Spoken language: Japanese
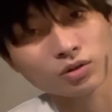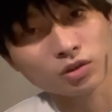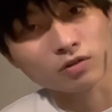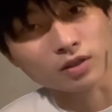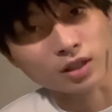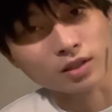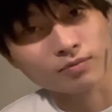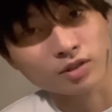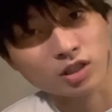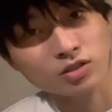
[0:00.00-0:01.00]
る時はね、
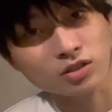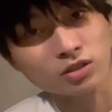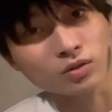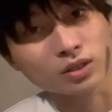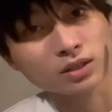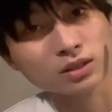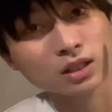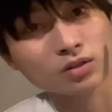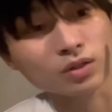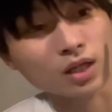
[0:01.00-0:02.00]
めちゃくちゃ強いです。
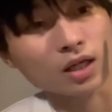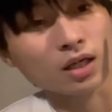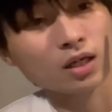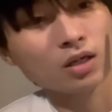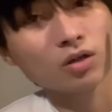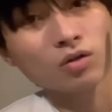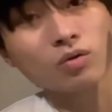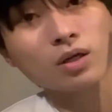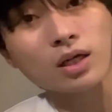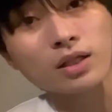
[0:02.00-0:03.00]
なので、
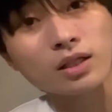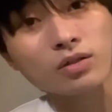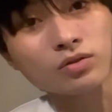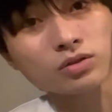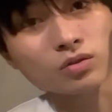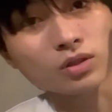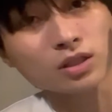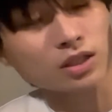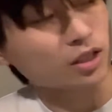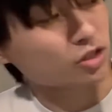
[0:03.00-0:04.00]
今回ね、あの、すごい
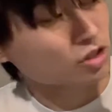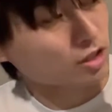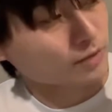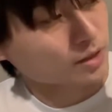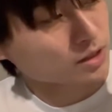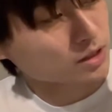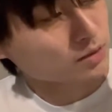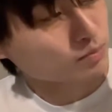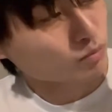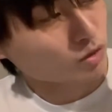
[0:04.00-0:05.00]
期待しちゃいま
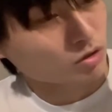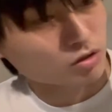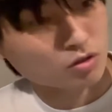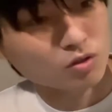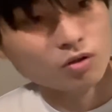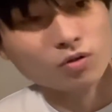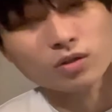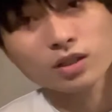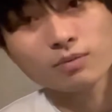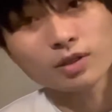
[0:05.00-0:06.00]
す。栗の
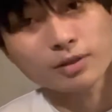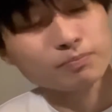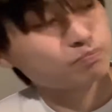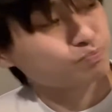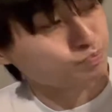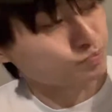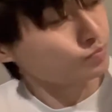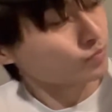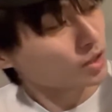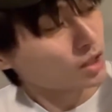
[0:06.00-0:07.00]
ドラゴン、頑張れ。うん。
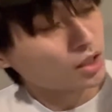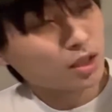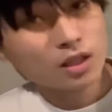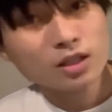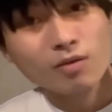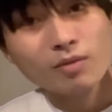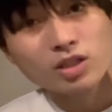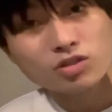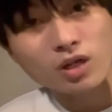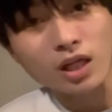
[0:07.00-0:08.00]
で、
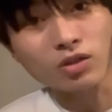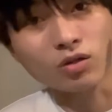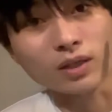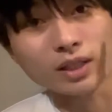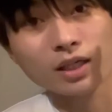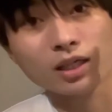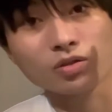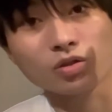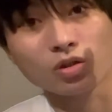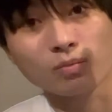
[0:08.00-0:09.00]
名称ハリオはね、あ
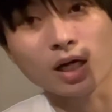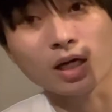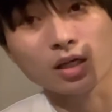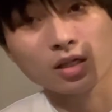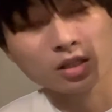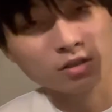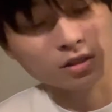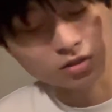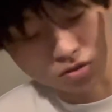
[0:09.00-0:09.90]
のー、まあ、言わず